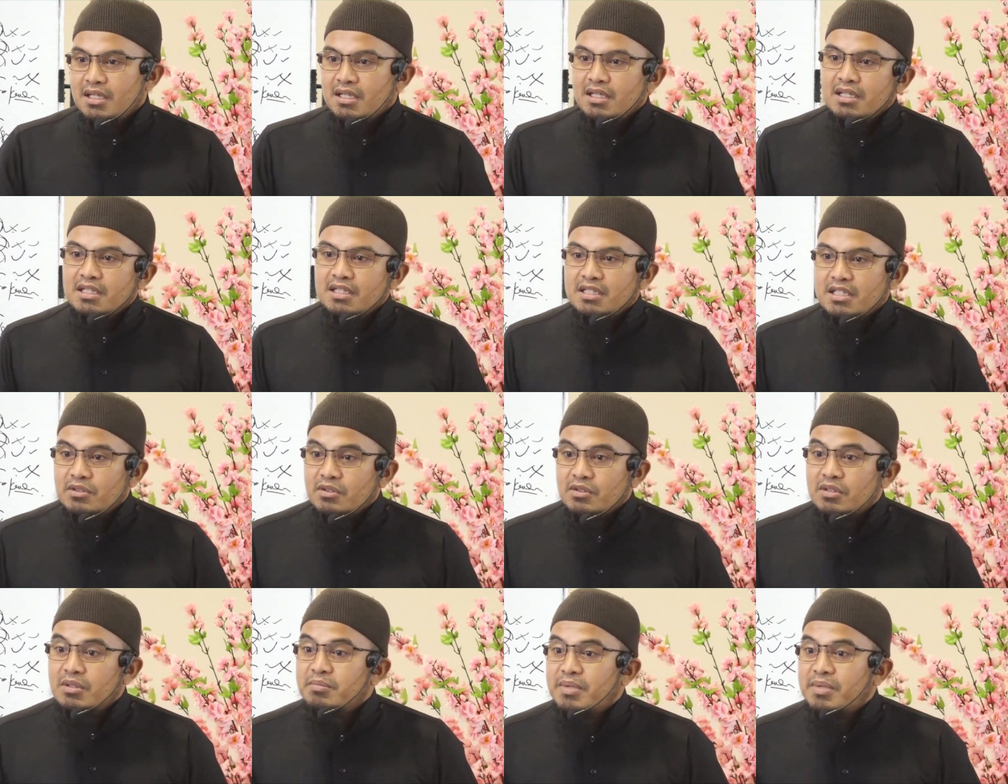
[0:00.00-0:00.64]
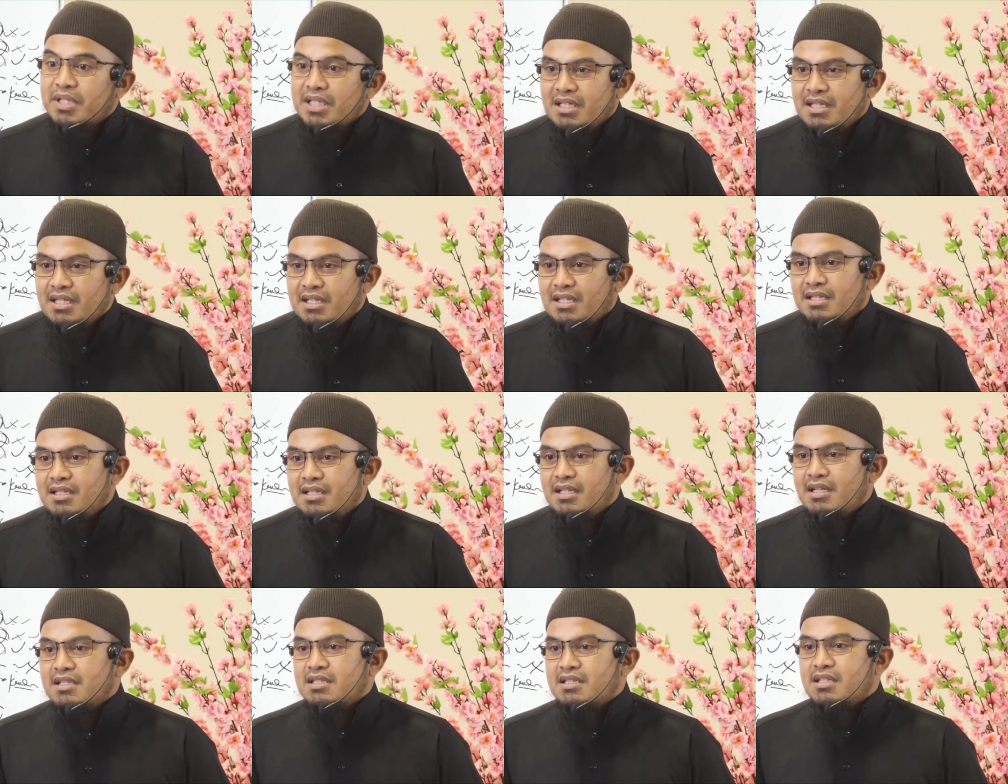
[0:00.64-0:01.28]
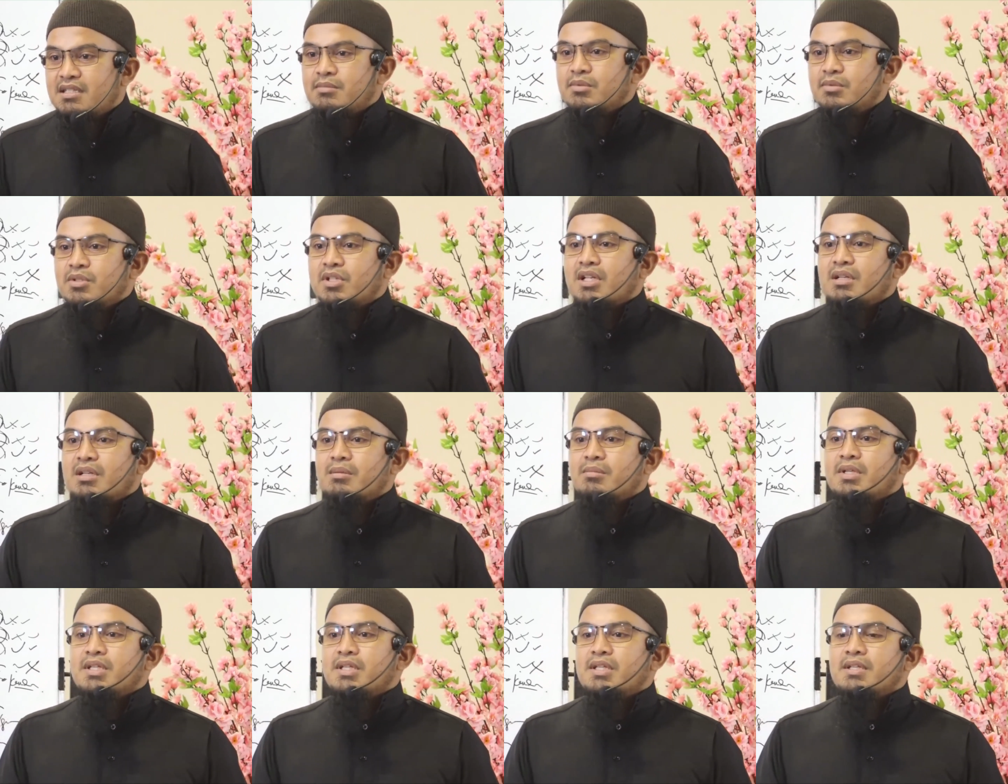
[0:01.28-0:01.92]
di satu tempat ya, tidak saya
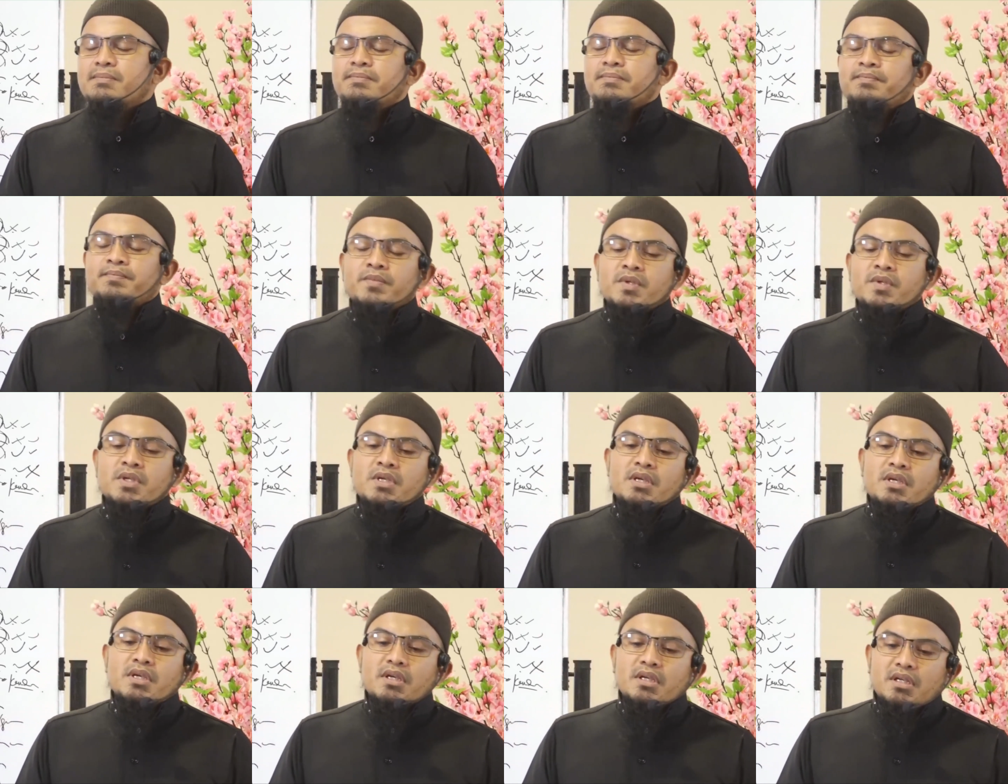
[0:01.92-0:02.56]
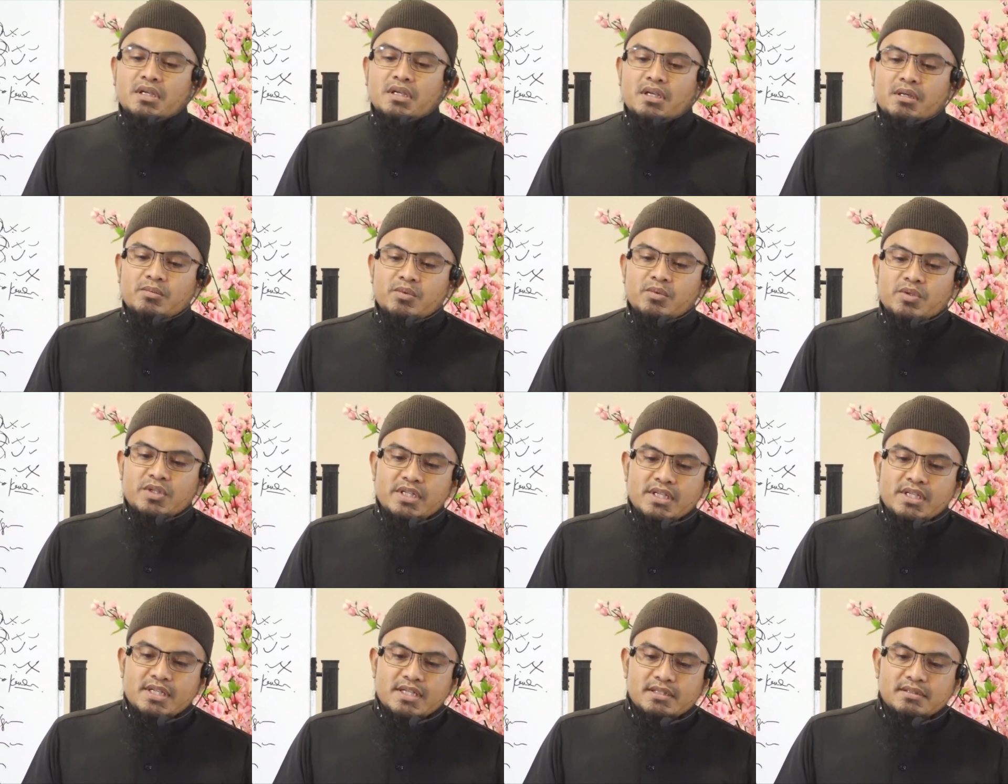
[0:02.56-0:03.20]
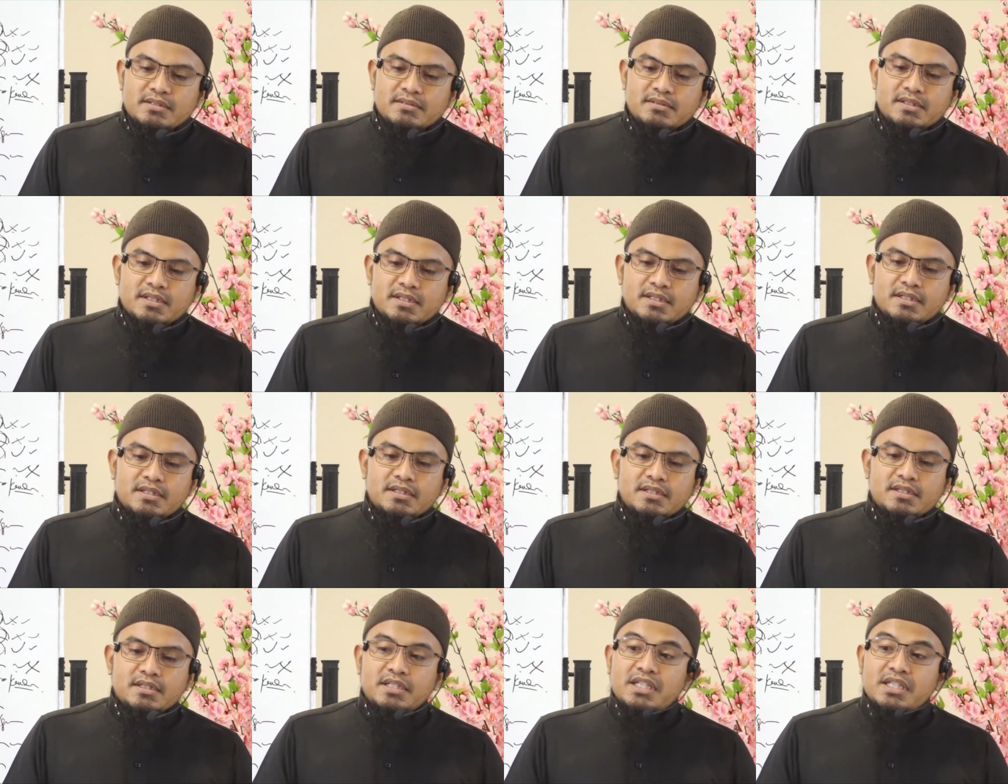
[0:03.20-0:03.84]
sebutkan namanya. Kemudian
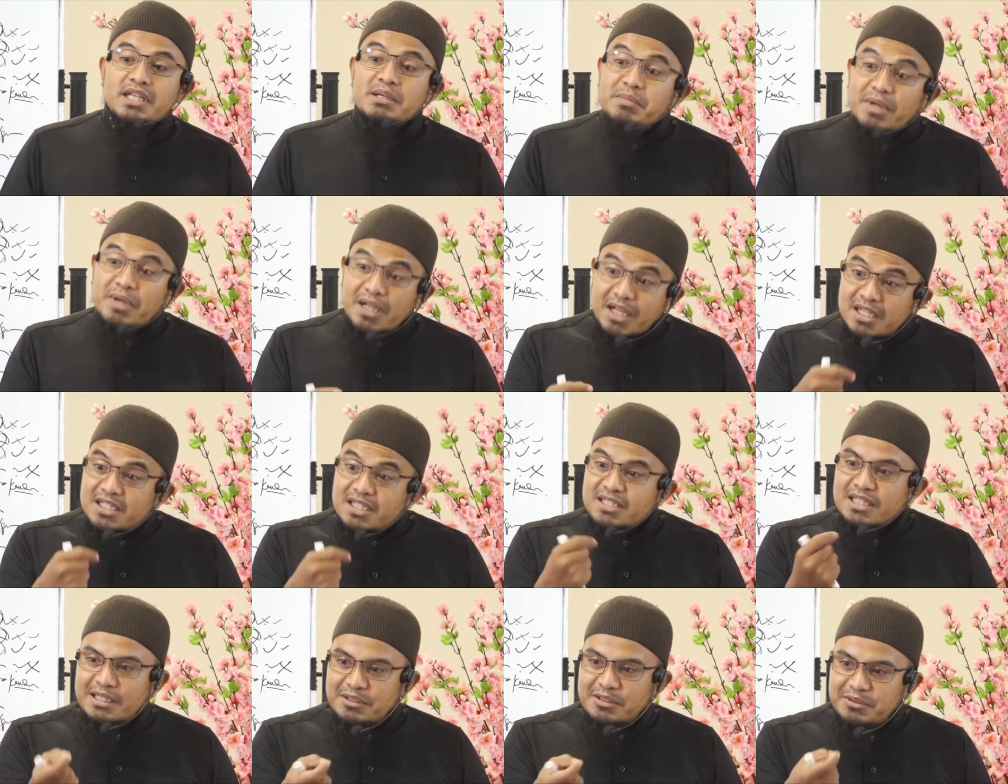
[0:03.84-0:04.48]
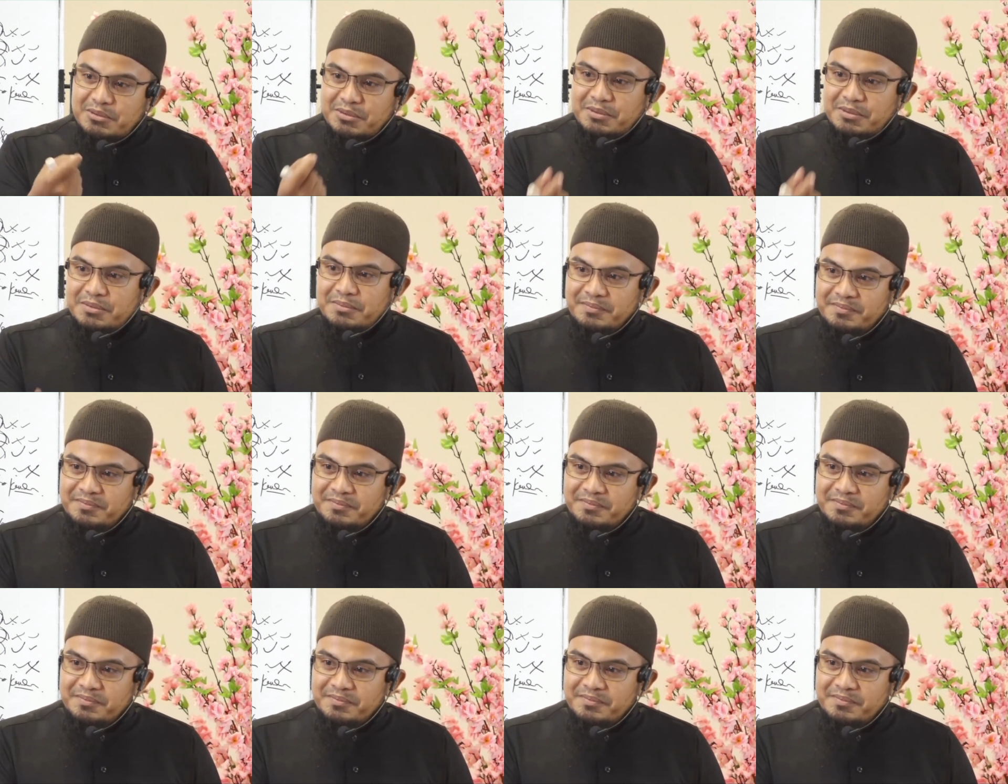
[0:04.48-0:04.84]
eh, dia makan satu.